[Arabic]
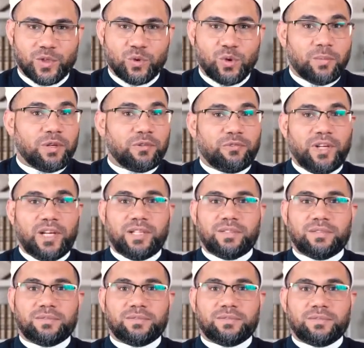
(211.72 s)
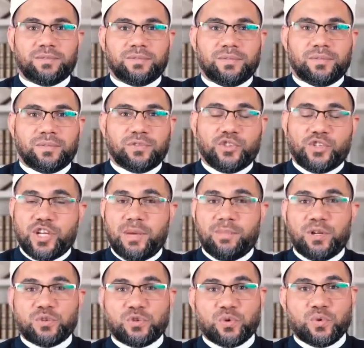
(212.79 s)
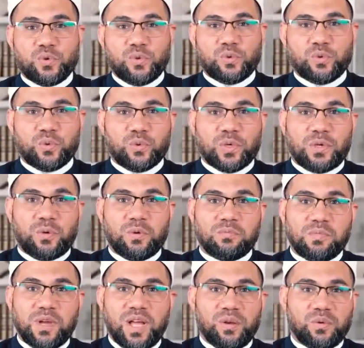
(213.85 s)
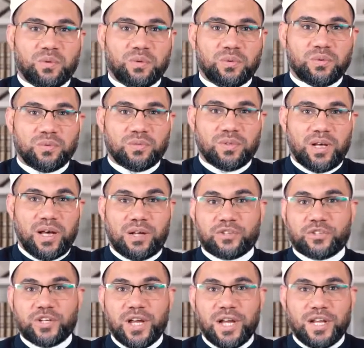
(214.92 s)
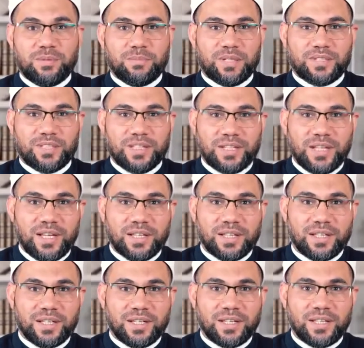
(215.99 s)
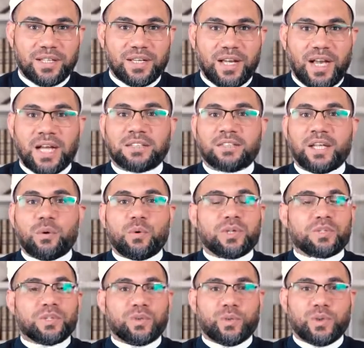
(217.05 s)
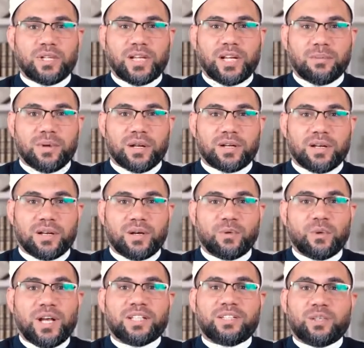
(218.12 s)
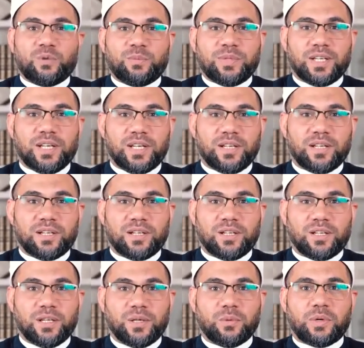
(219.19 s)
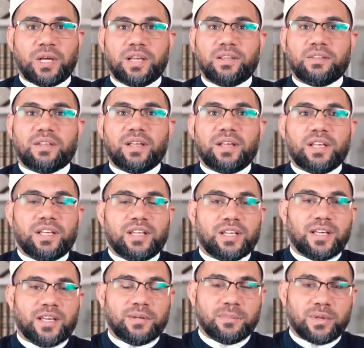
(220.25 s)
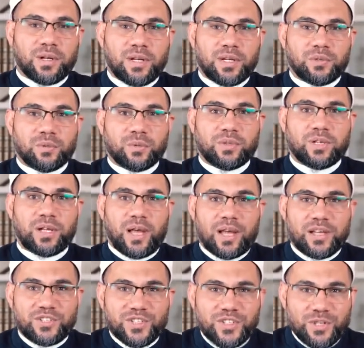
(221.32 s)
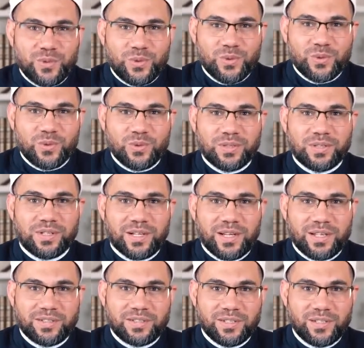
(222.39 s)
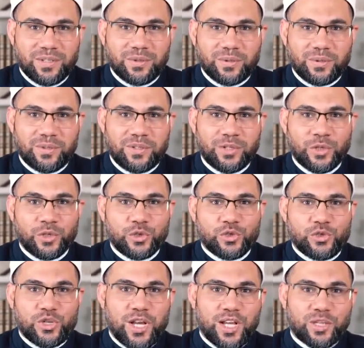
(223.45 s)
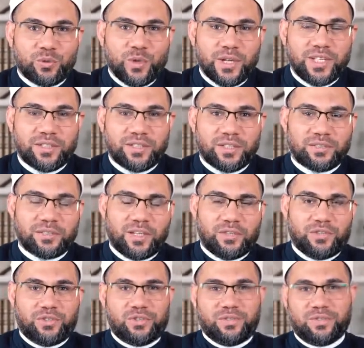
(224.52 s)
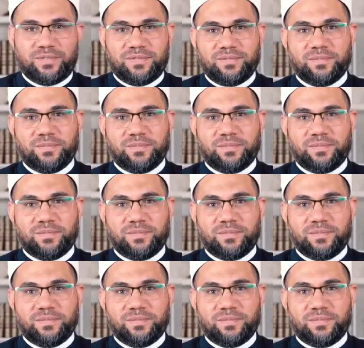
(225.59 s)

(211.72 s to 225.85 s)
وبالفعل جاب الجنود والعمال أرجاء المدينة حتى وصلوا إلى المرأة وأتوا بها واذا هي امراه عجوز كثير جاءت وهي ترتعش